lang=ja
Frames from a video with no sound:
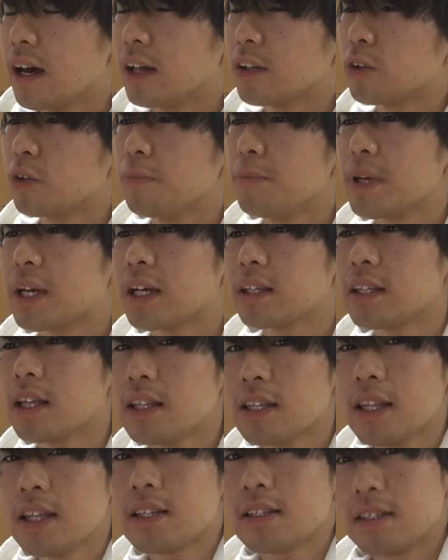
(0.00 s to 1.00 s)
あと味
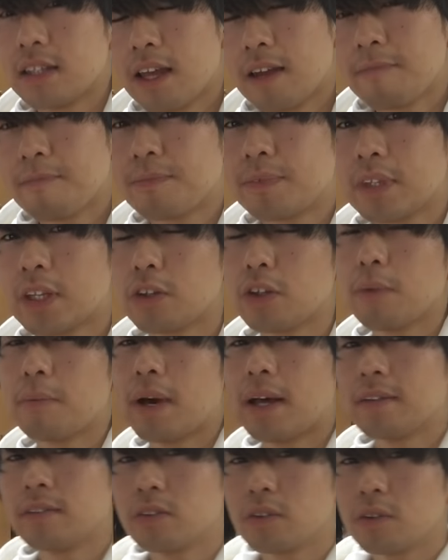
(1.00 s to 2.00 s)
方にですね例え
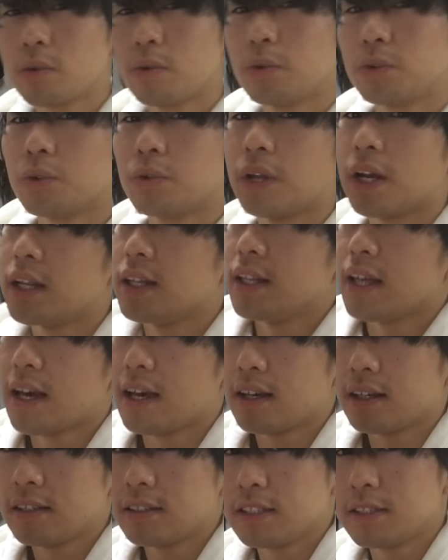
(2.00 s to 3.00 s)
ばこう隣で
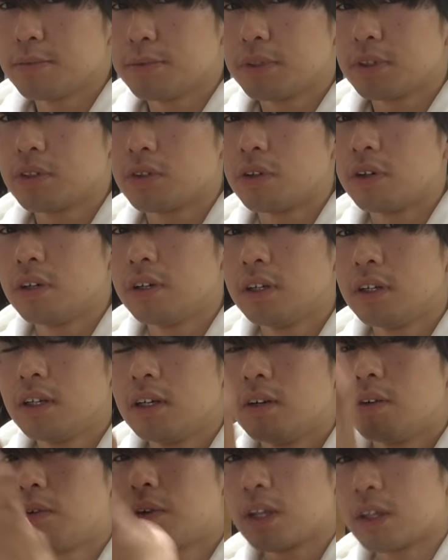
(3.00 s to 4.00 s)
自分と
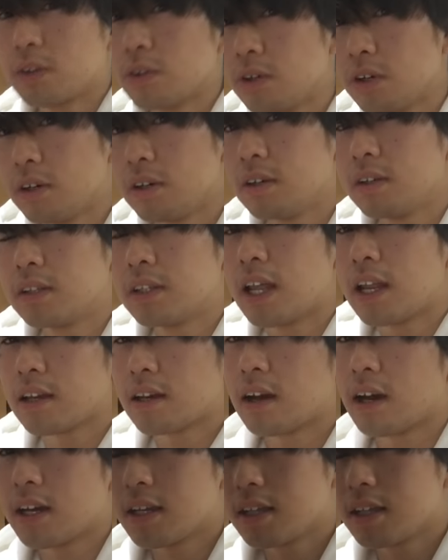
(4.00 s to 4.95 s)
俺と誰かが